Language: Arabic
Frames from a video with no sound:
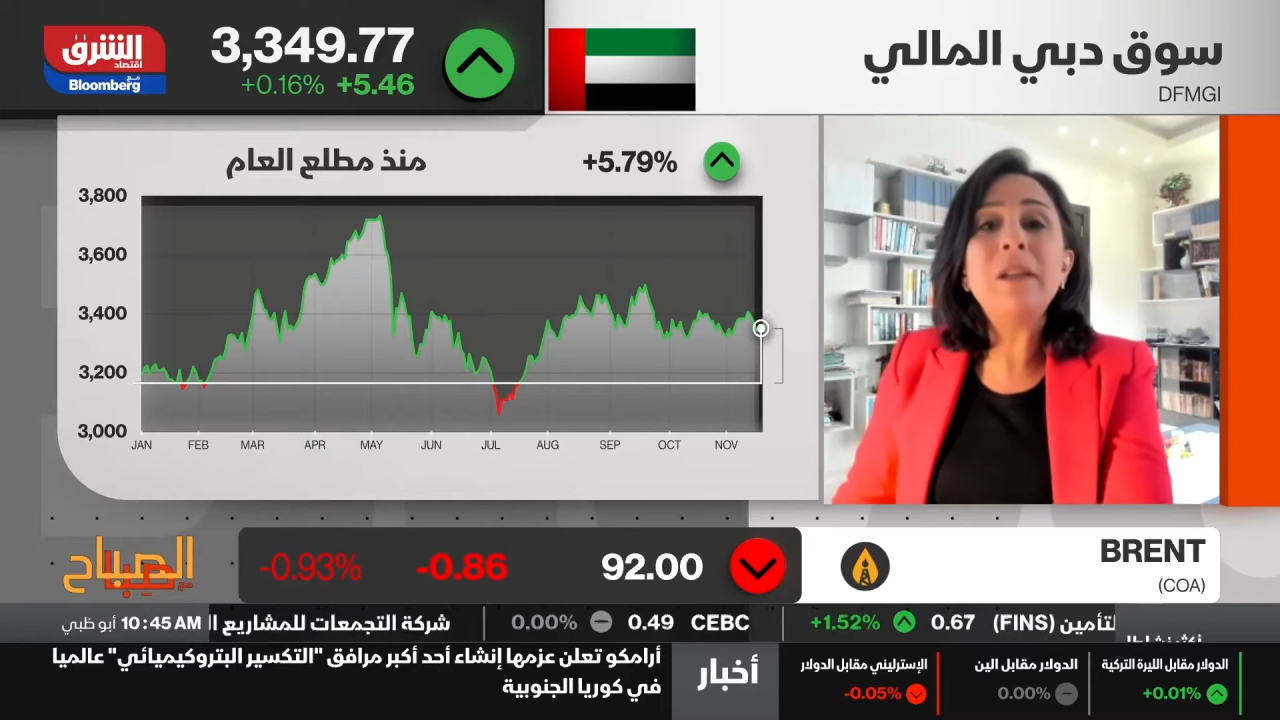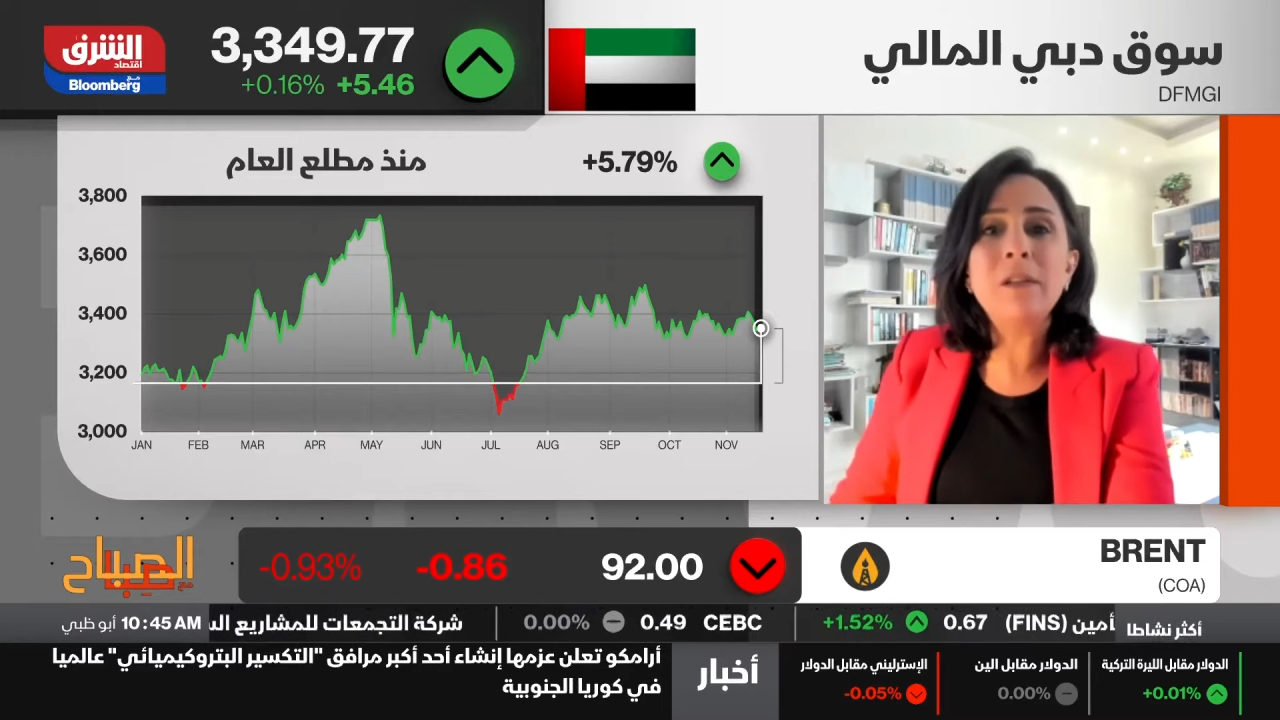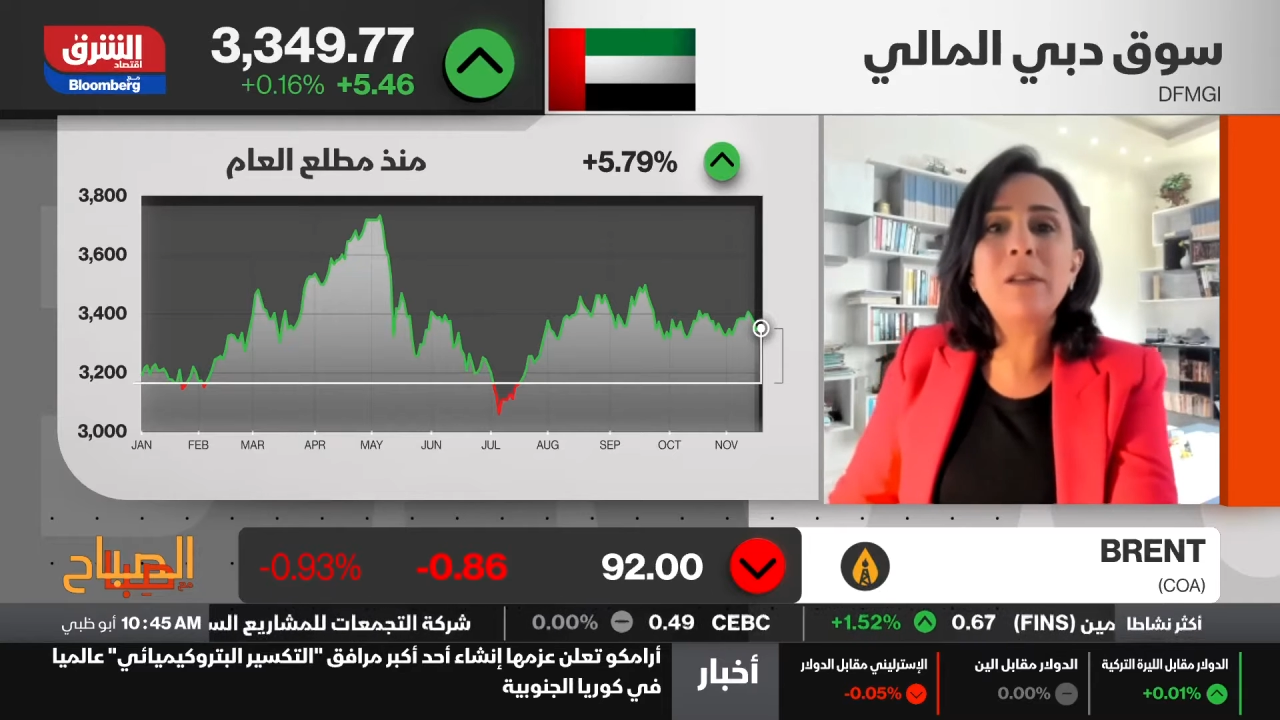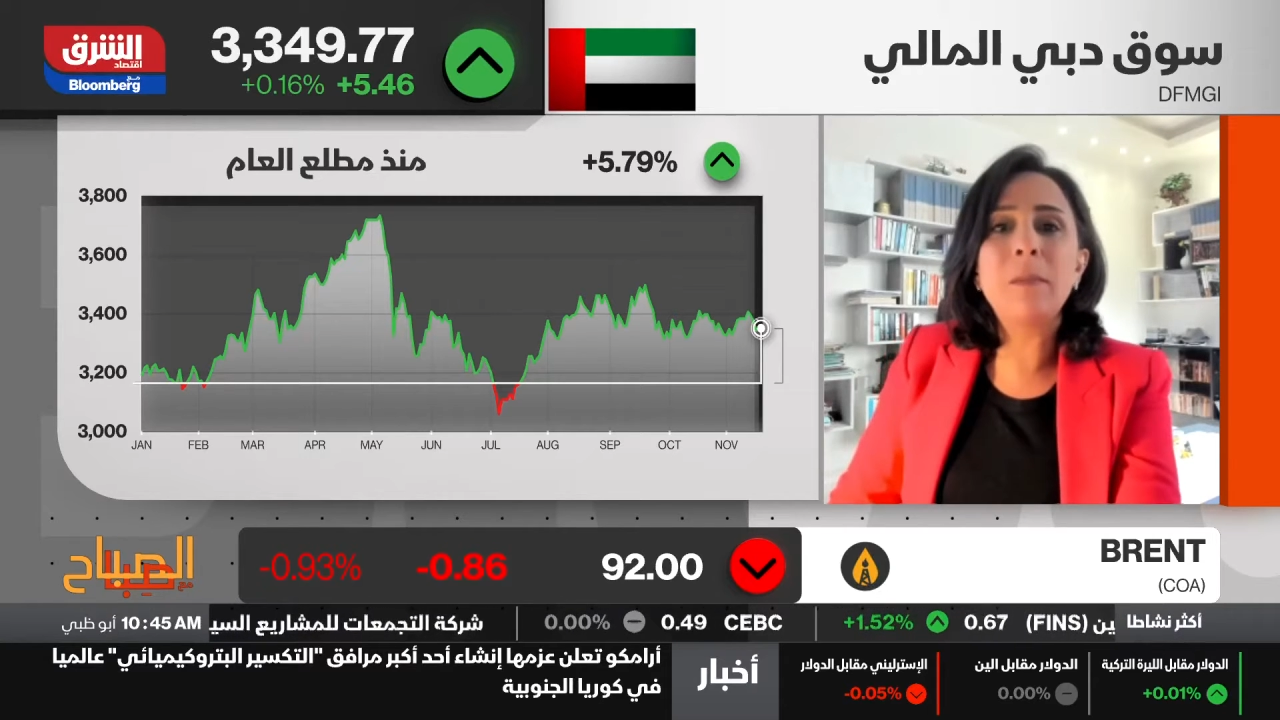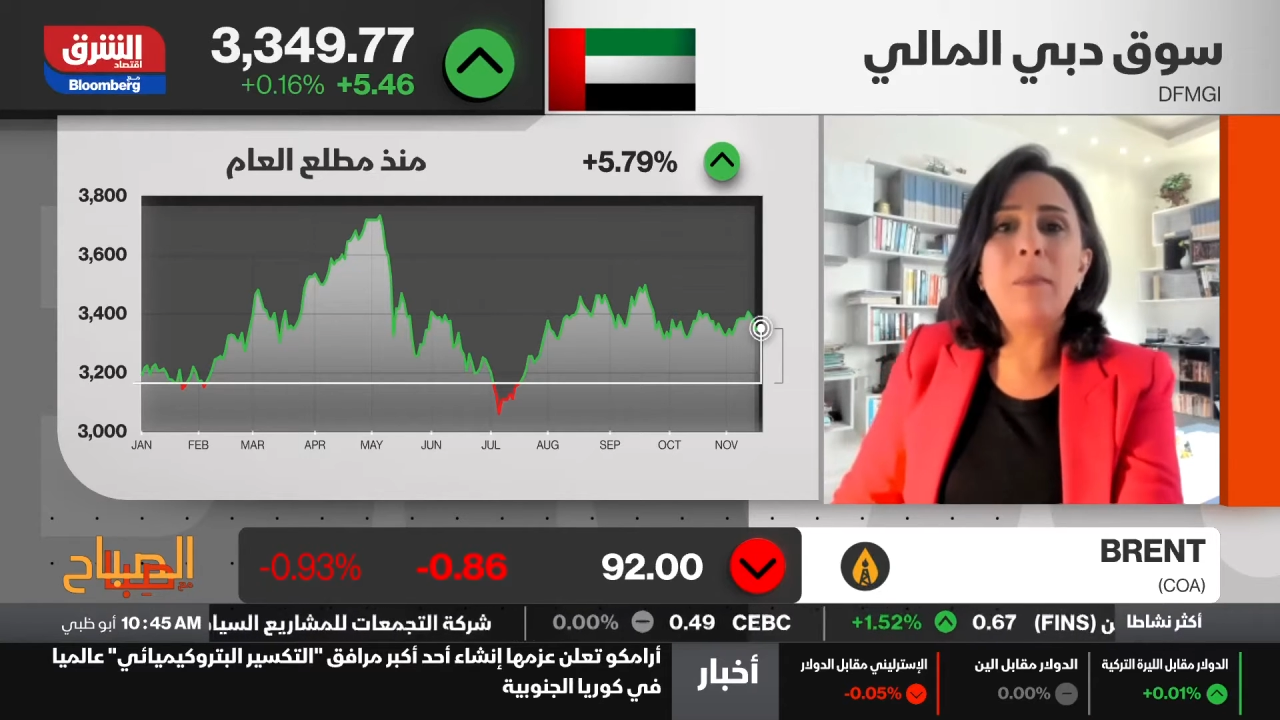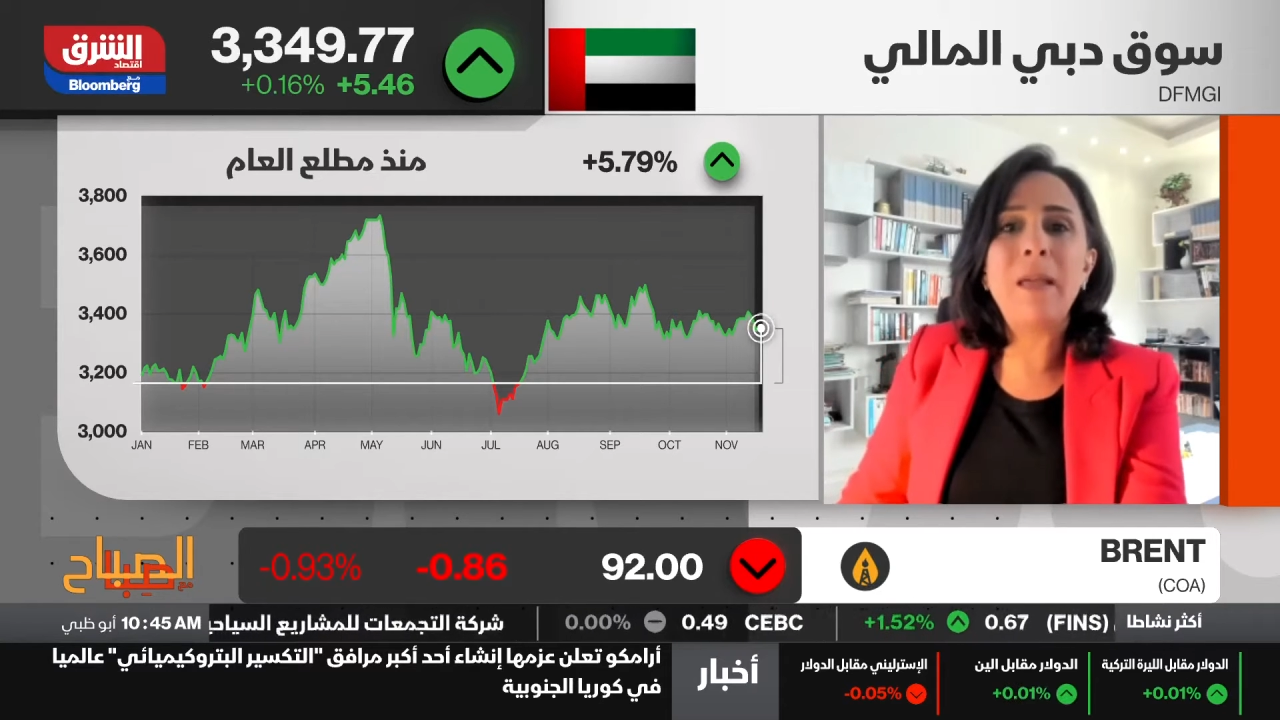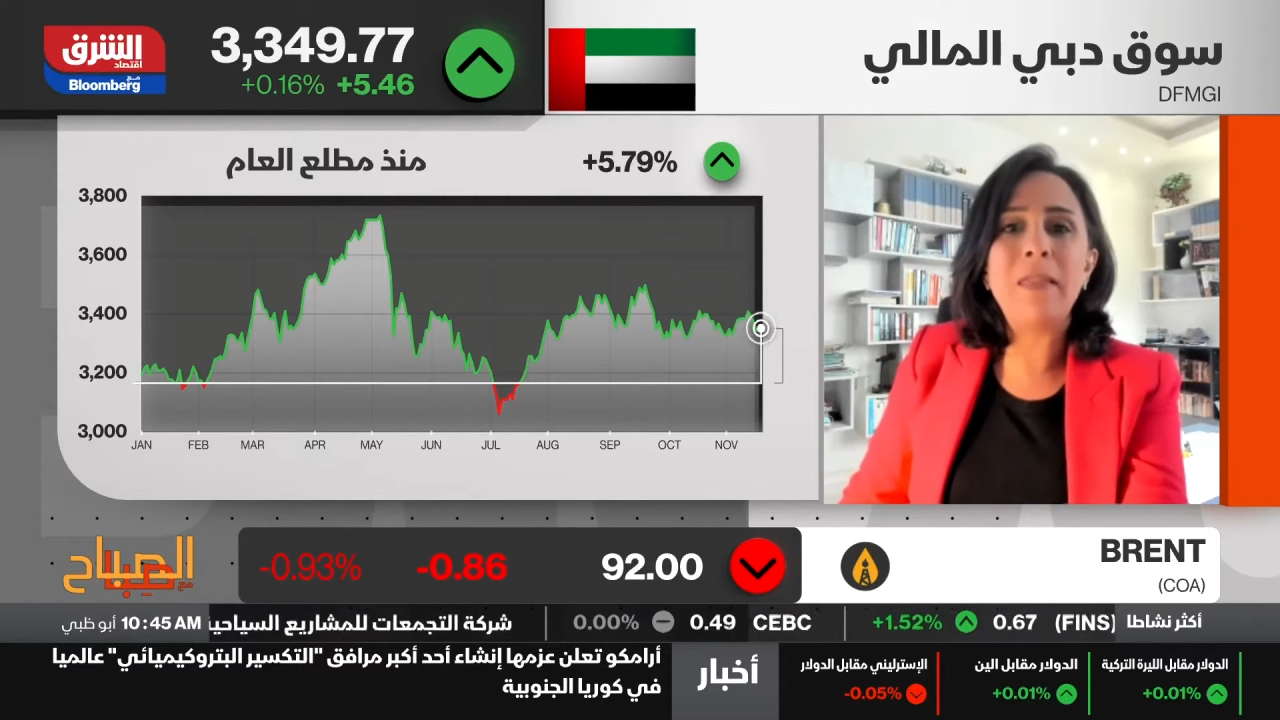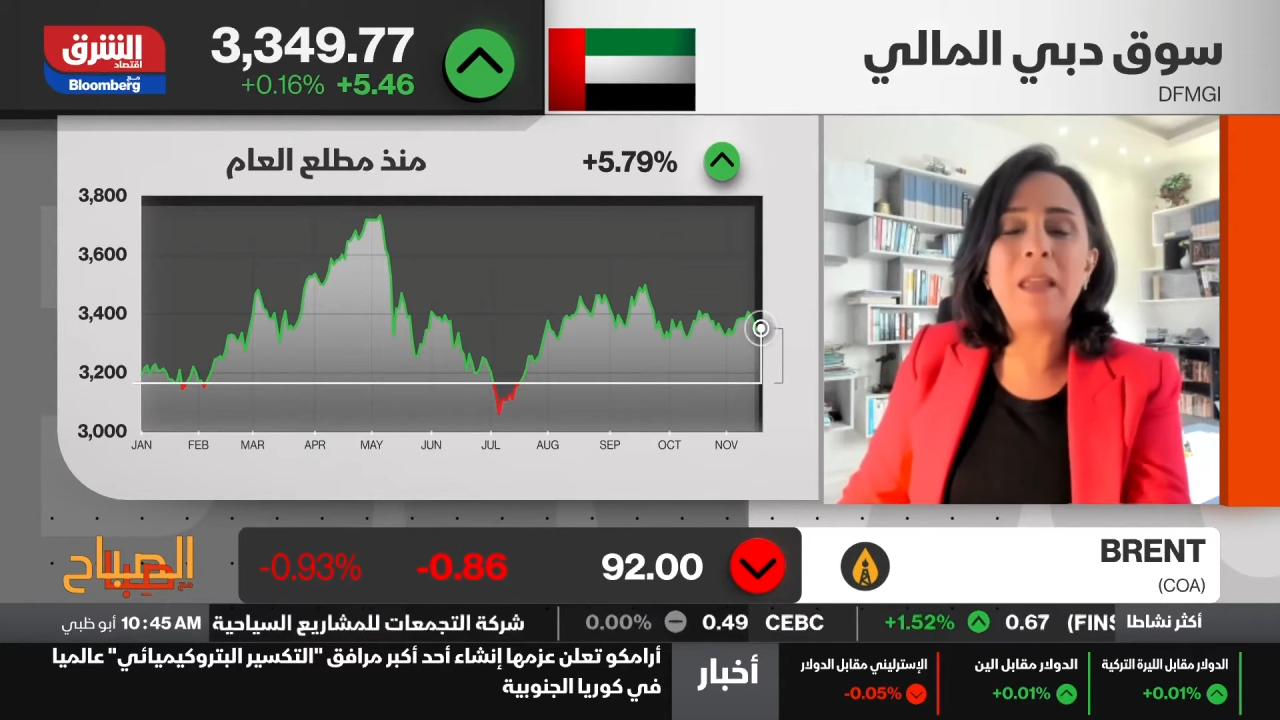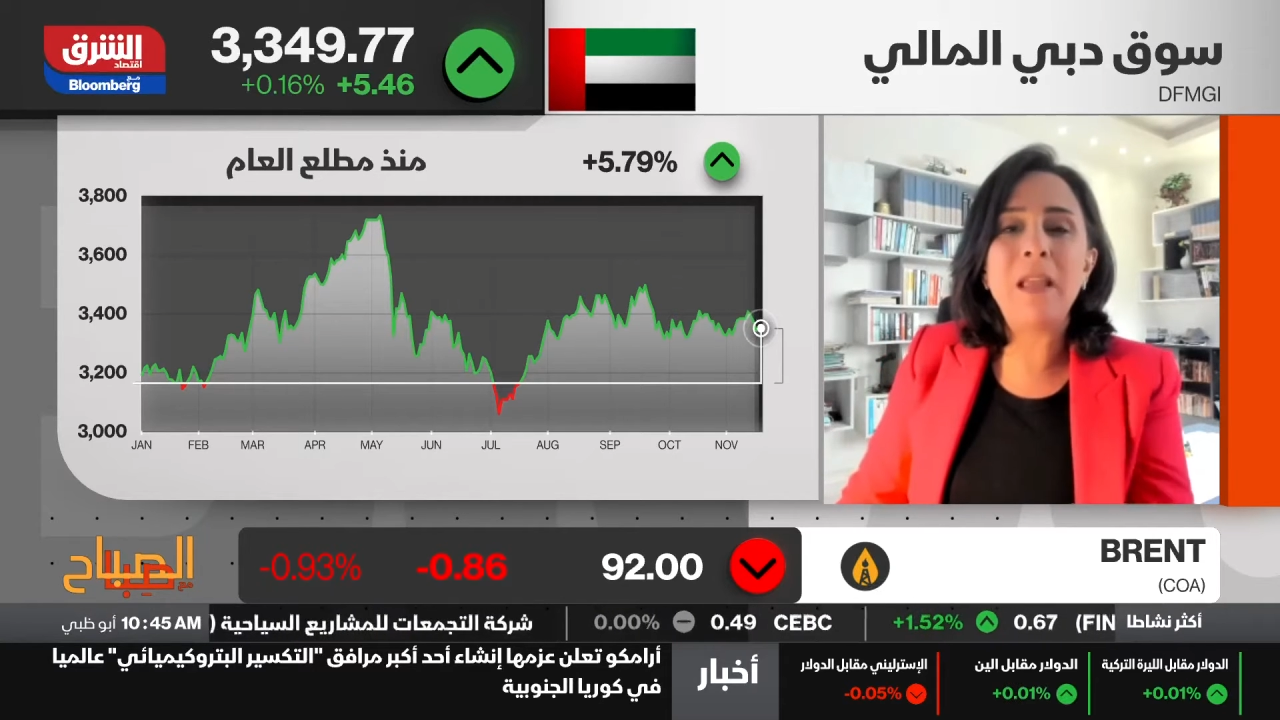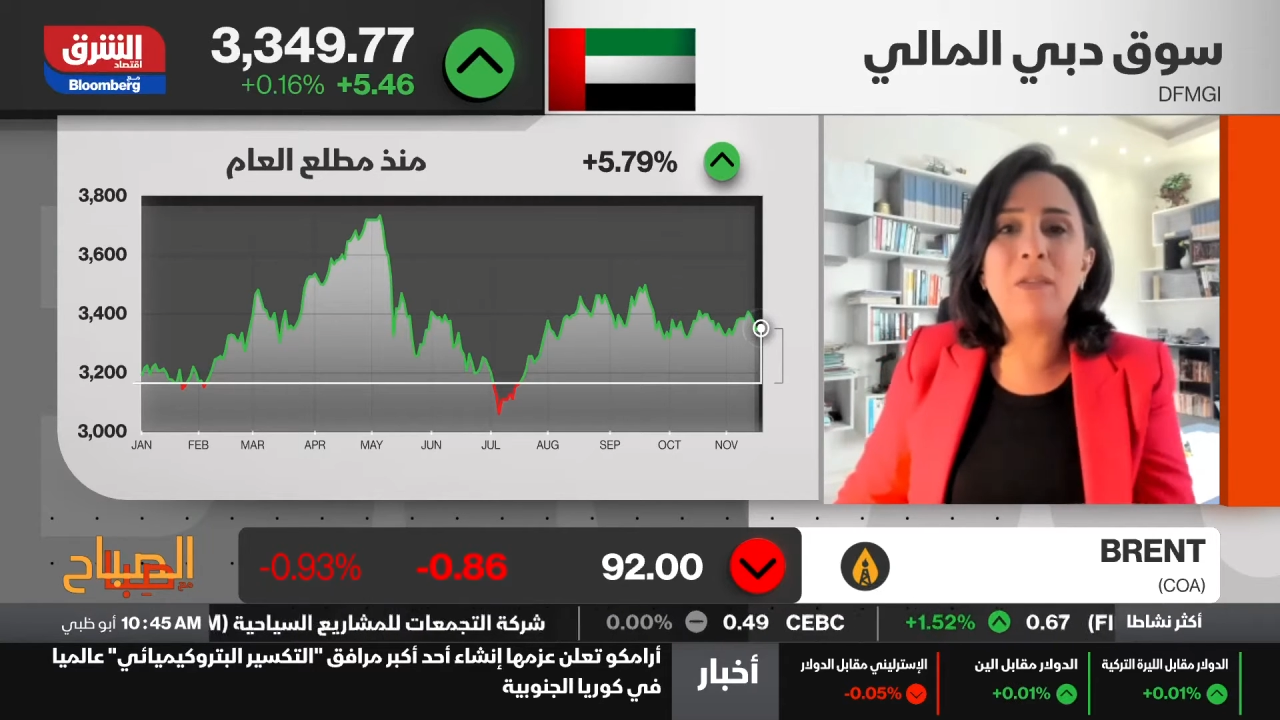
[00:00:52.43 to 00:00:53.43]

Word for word: ريسك بهذه